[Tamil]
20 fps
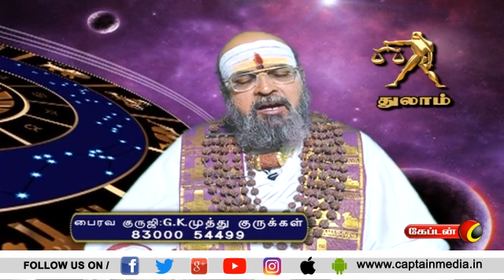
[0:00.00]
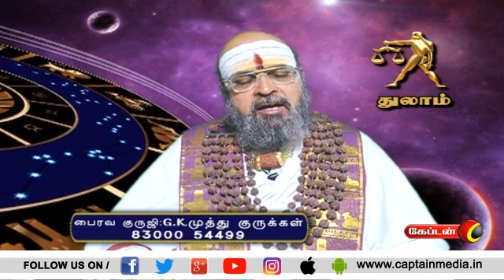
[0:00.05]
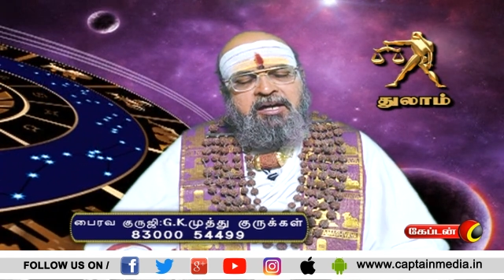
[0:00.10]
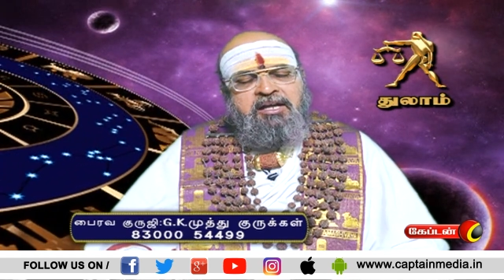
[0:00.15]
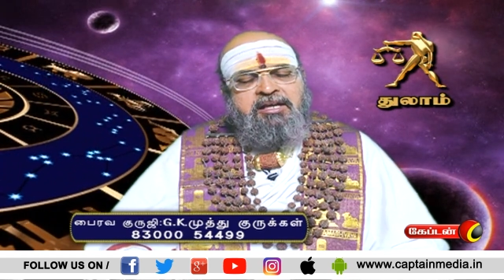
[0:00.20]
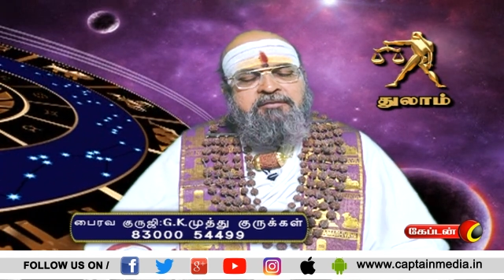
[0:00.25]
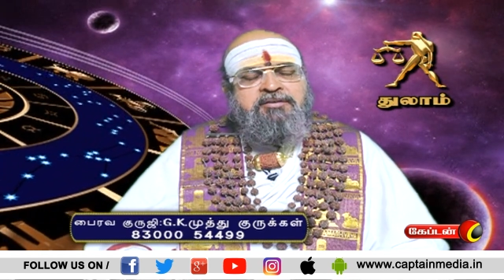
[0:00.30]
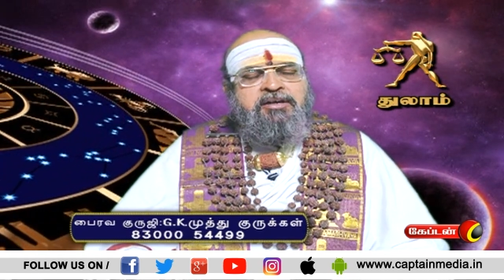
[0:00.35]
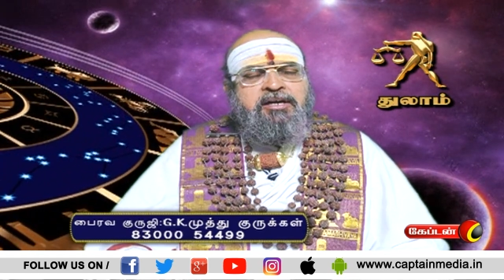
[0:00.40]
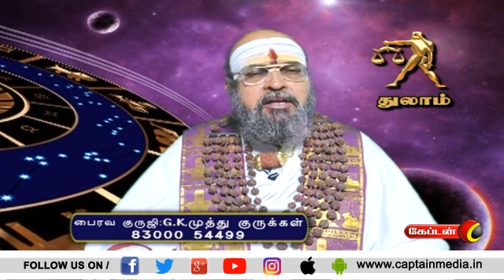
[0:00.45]

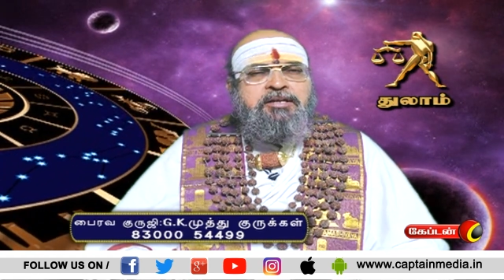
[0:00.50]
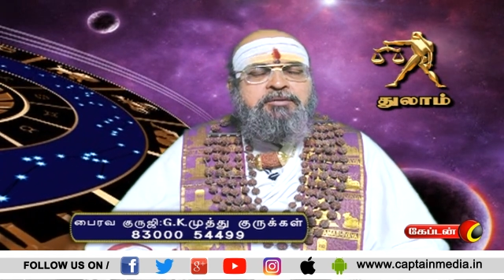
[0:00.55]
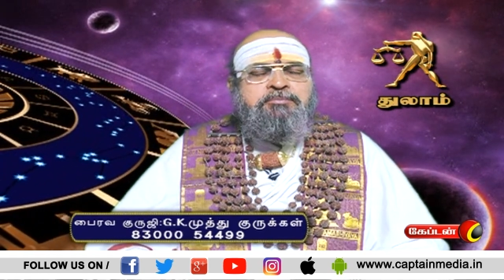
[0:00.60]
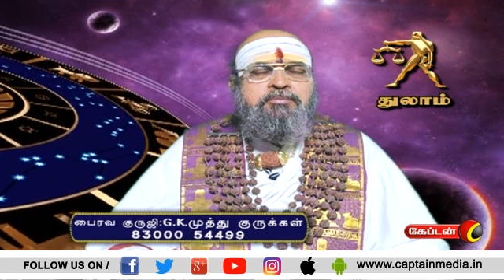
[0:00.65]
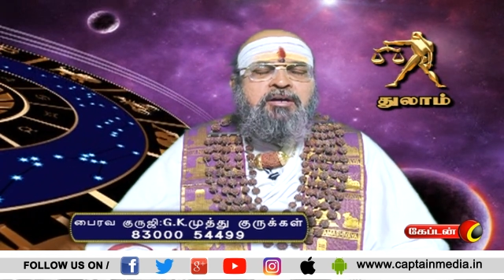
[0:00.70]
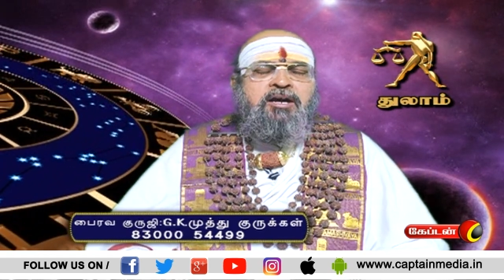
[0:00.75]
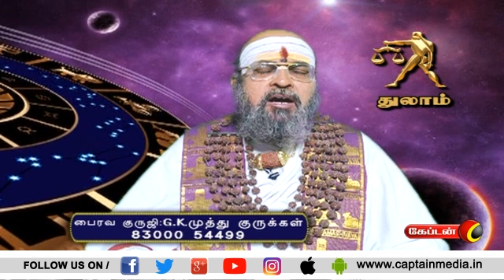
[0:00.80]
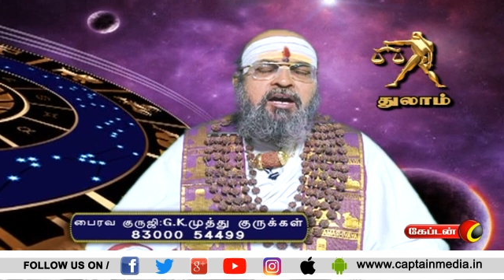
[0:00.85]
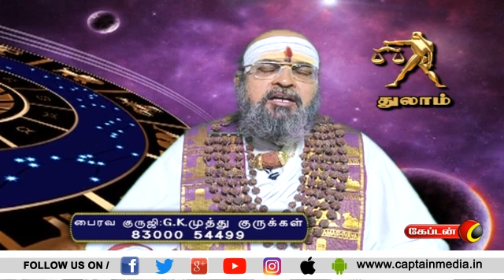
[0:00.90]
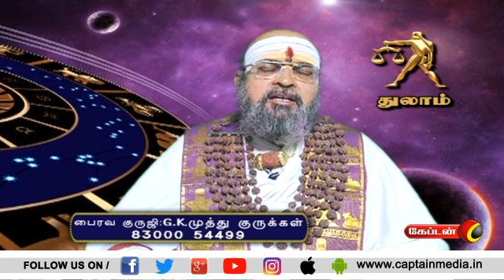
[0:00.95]
அனைவரையும்
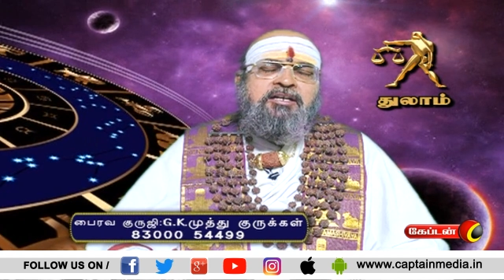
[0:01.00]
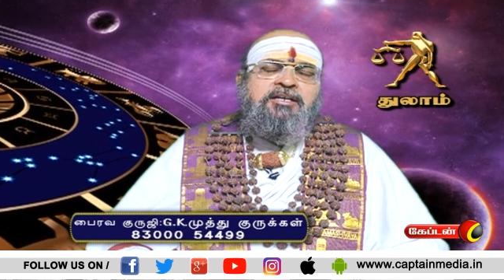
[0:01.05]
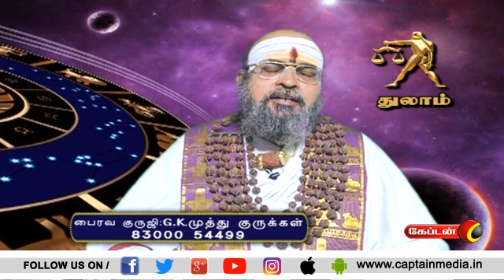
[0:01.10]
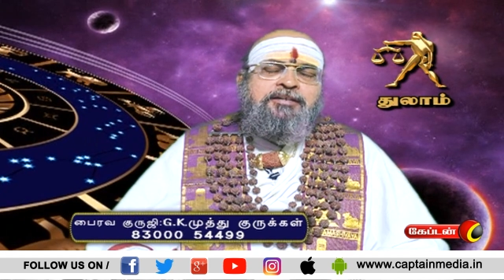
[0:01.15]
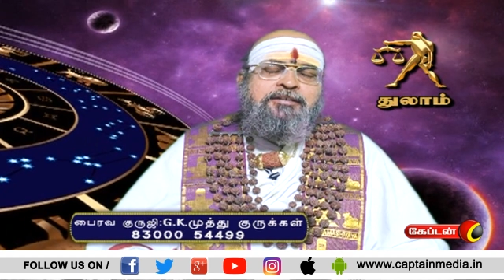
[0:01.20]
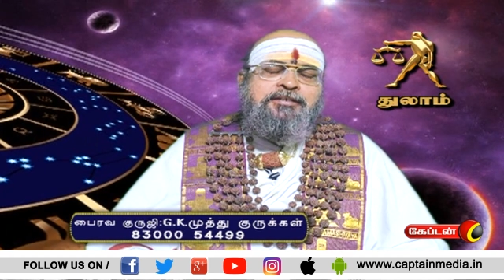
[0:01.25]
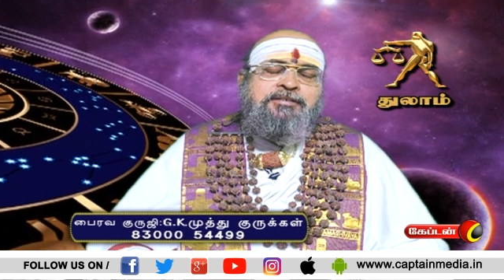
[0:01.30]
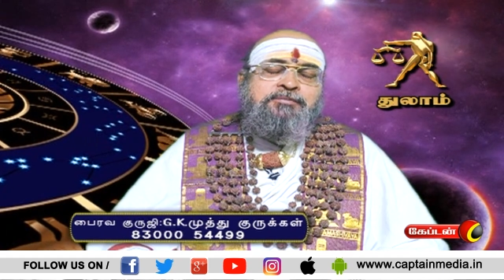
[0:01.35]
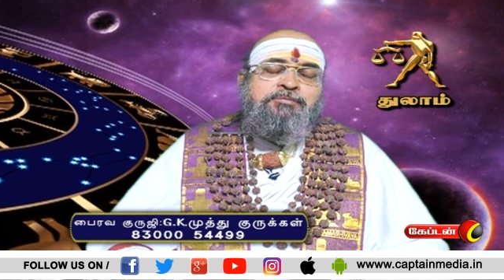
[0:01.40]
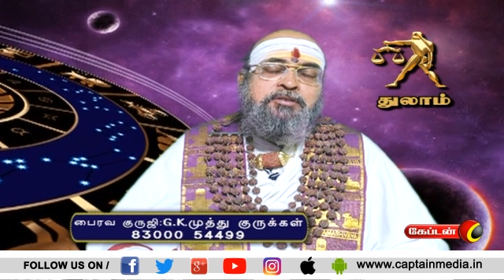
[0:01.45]

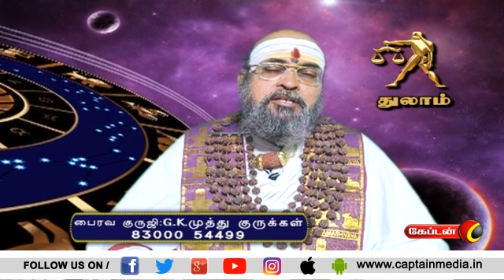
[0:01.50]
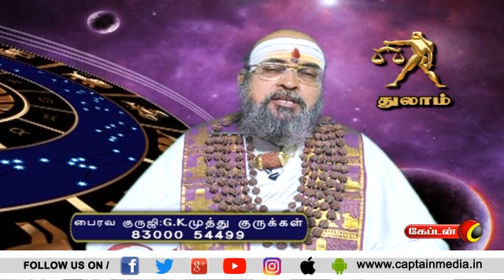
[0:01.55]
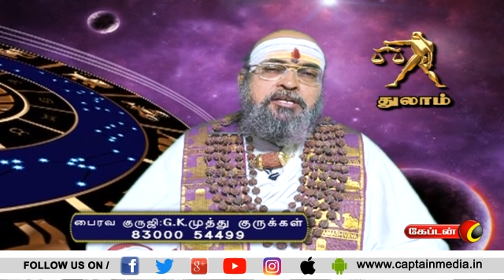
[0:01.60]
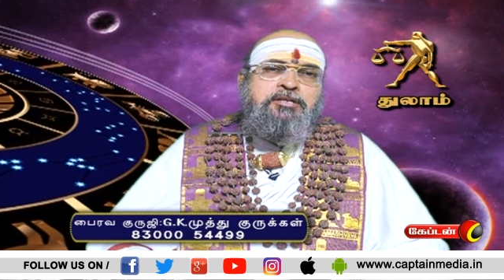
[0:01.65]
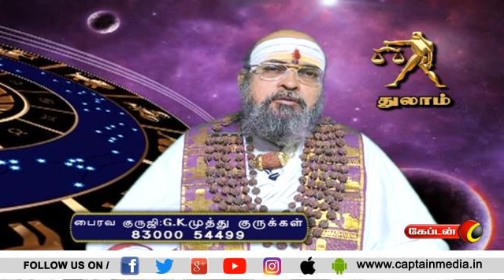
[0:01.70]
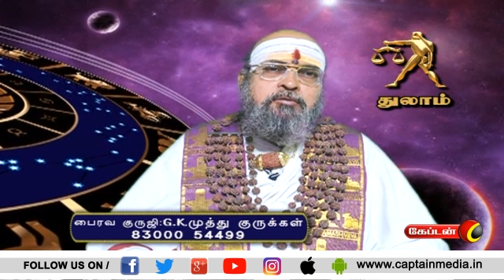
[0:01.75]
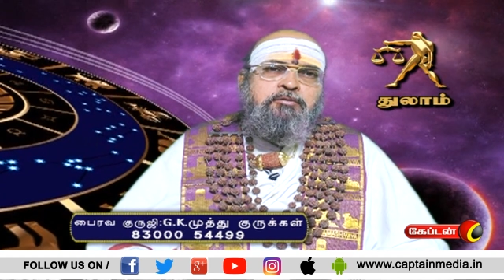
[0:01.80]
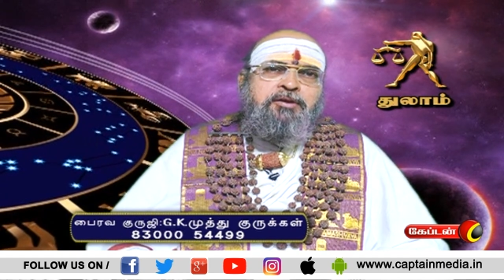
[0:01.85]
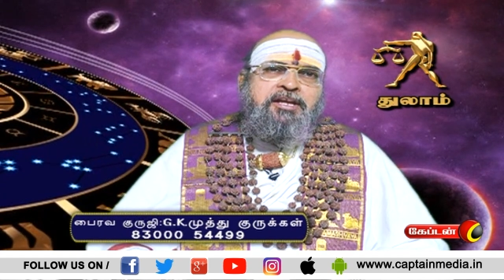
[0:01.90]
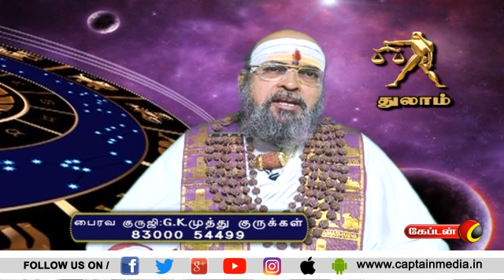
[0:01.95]
ஆக்கர்ஷணம்
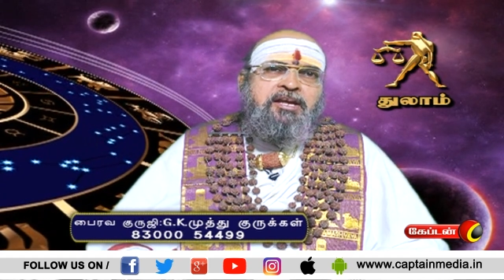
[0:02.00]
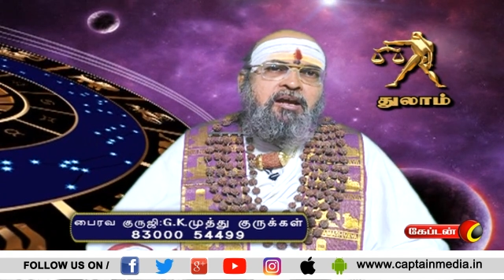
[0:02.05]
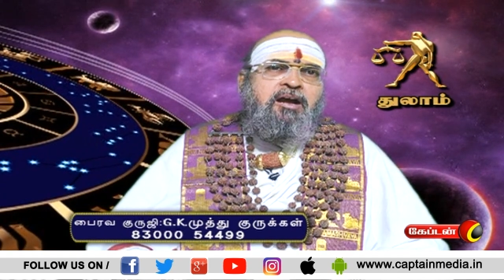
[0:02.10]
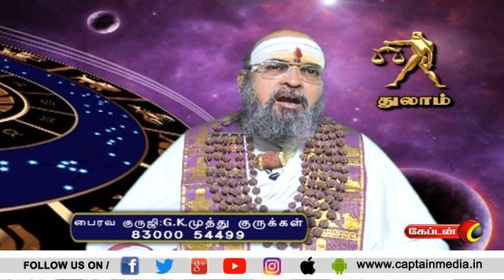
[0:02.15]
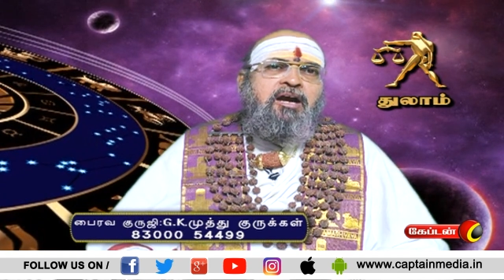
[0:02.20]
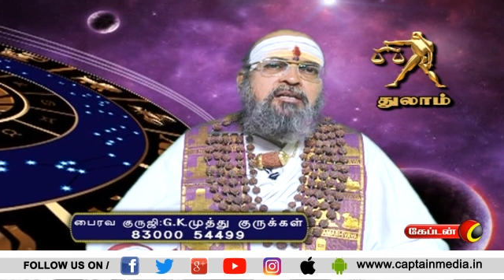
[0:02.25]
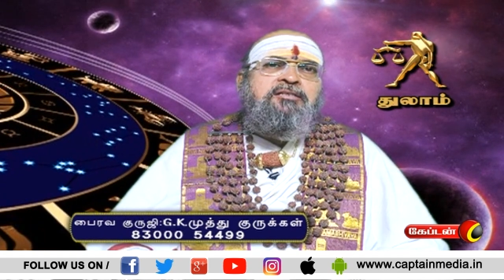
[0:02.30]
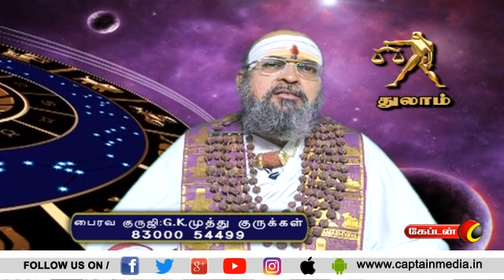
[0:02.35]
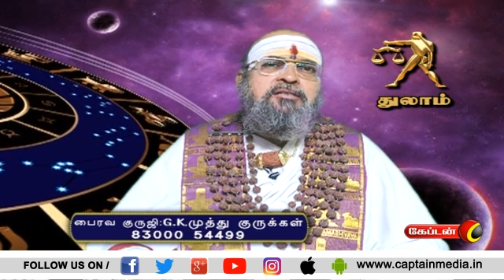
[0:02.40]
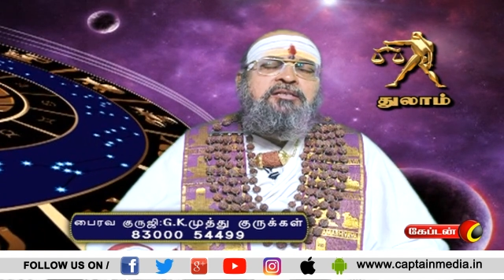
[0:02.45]
செய்யக்கூடிய
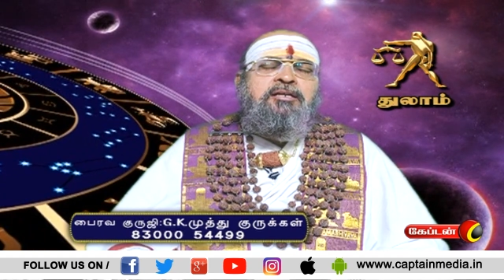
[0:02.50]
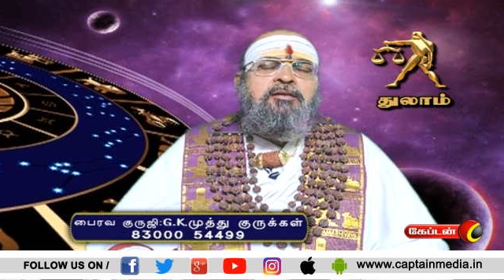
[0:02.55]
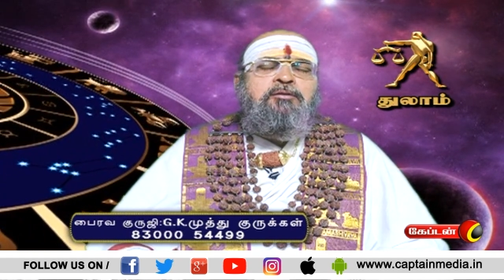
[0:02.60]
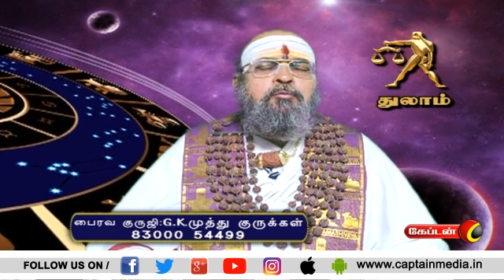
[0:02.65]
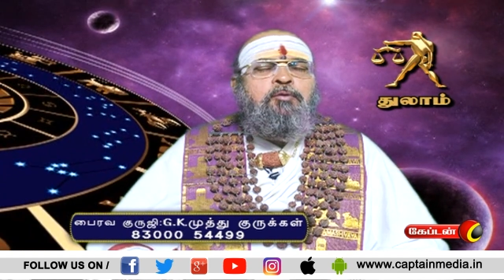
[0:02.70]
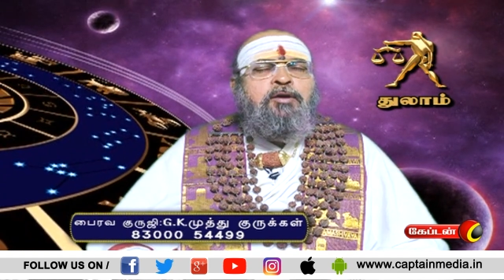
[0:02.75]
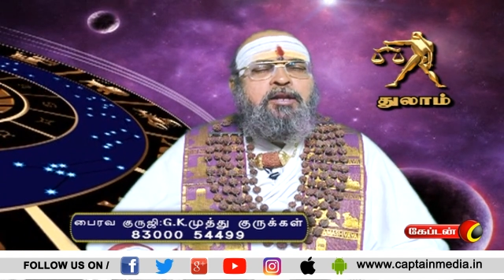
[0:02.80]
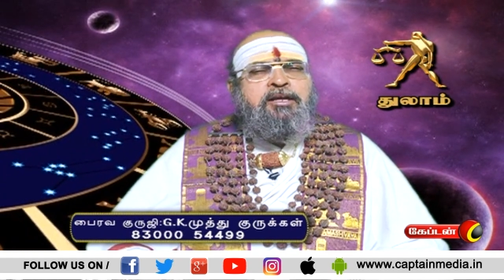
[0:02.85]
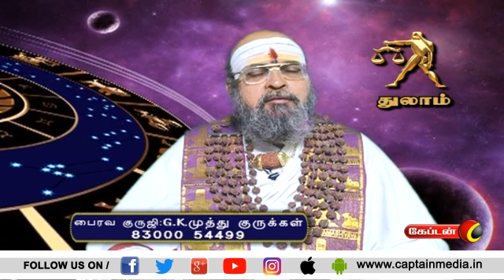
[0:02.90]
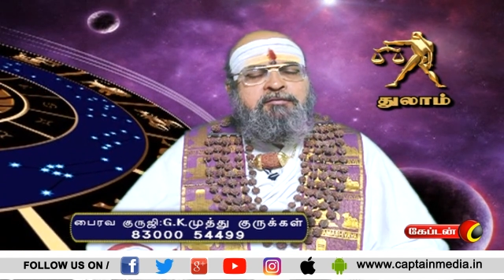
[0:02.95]
ஆற்றல்
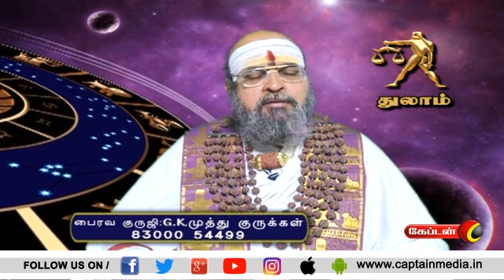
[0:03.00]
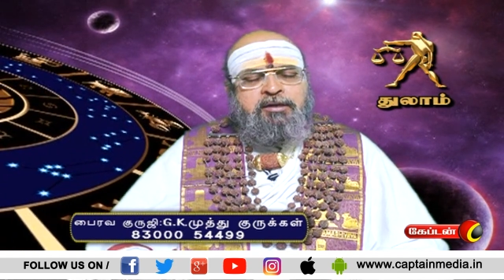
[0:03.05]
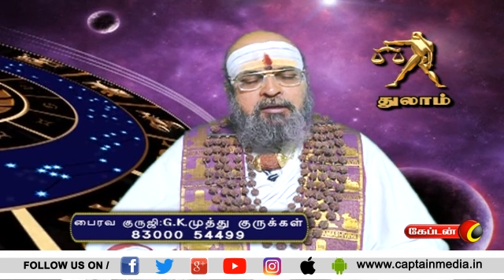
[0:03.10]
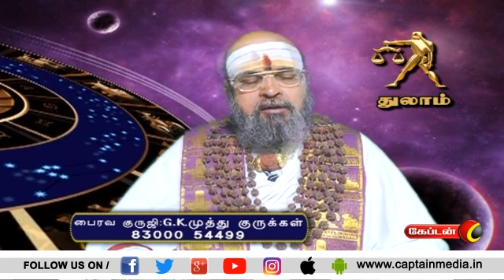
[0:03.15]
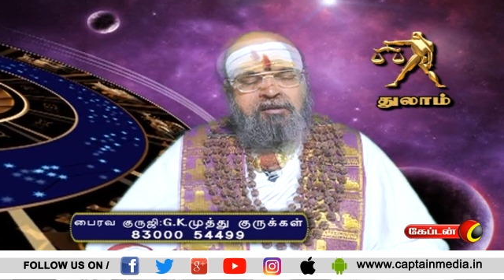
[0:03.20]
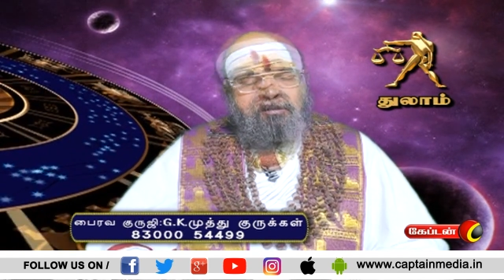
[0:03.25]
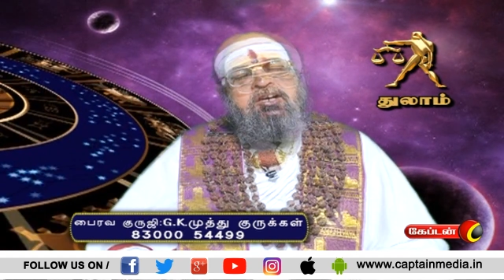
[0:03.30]
உடையவர்கள்